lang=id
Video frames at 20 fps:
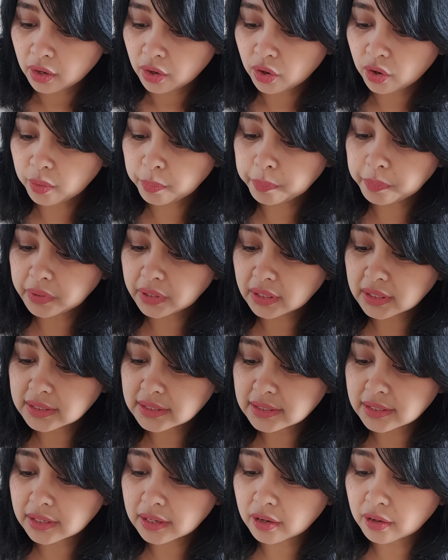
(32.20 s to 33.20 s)
Hope is
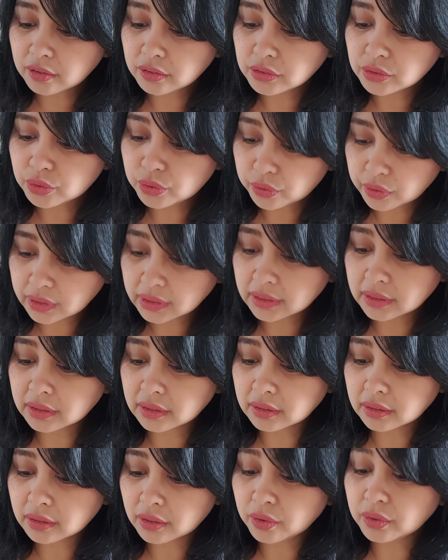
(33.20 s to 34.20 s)
the conduit,
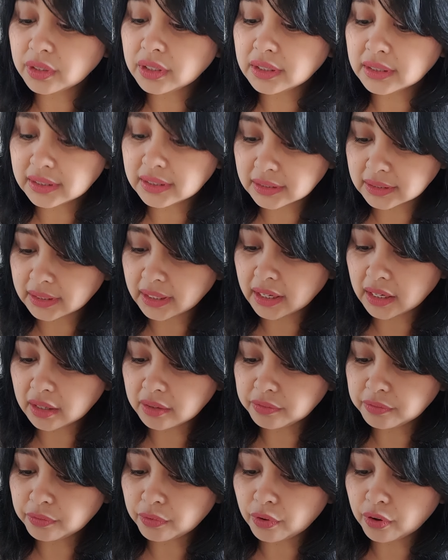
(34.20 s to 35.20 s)
konditor ya,
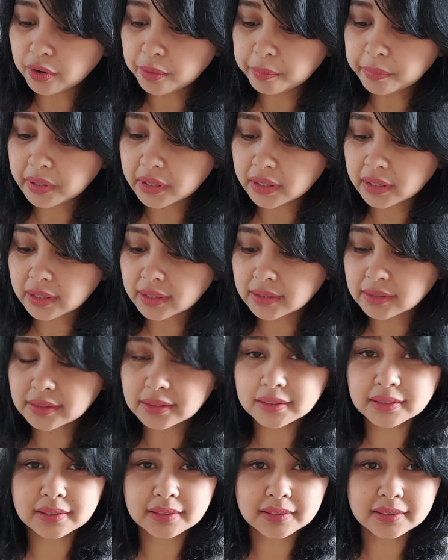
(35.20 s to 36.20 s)
for
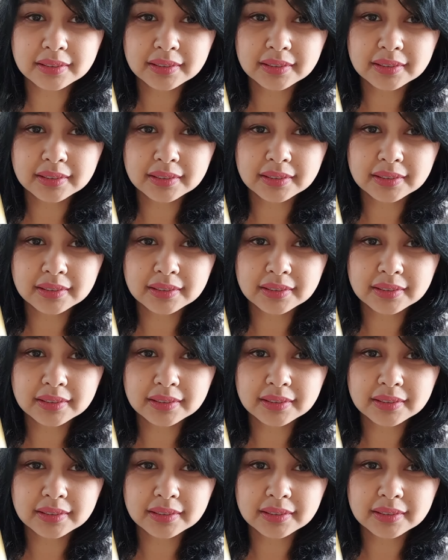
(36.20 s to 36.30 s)
miracles.